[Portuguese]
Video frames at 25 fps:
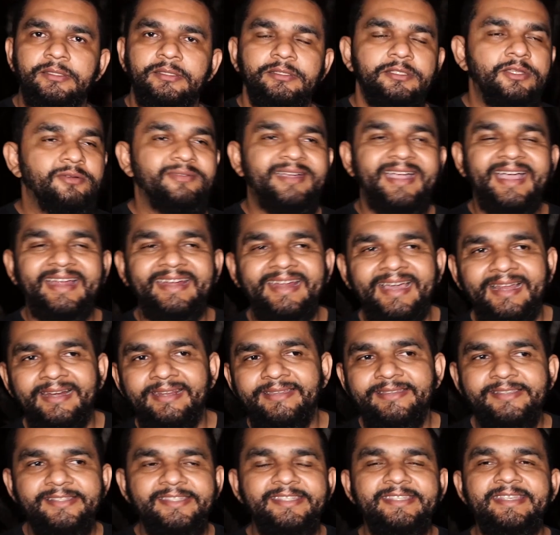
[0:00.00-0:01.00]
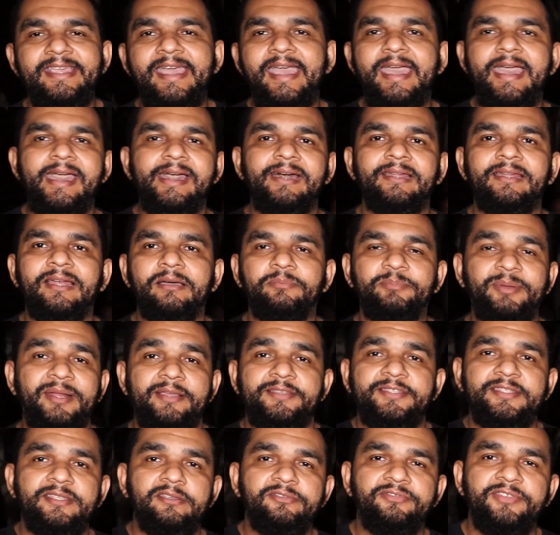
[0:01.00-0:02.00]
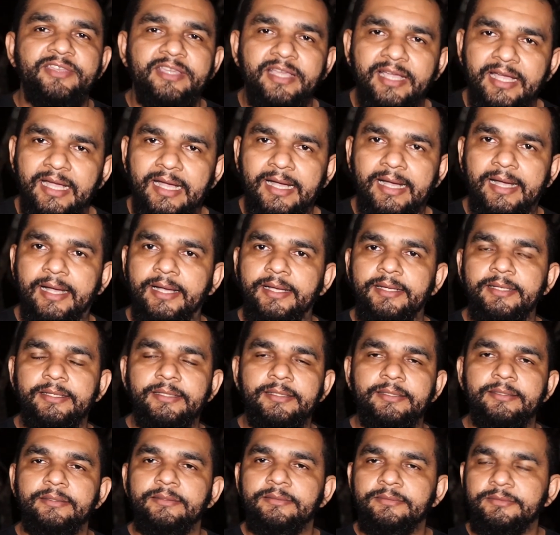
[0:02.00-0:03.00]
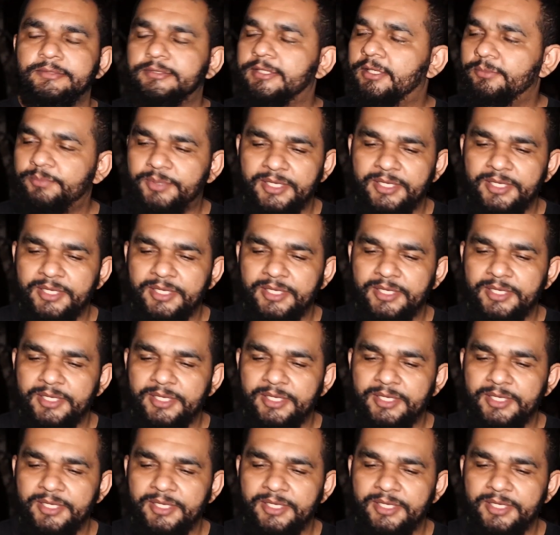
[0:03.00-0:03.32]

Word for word: não canalize ela para se vingar. Não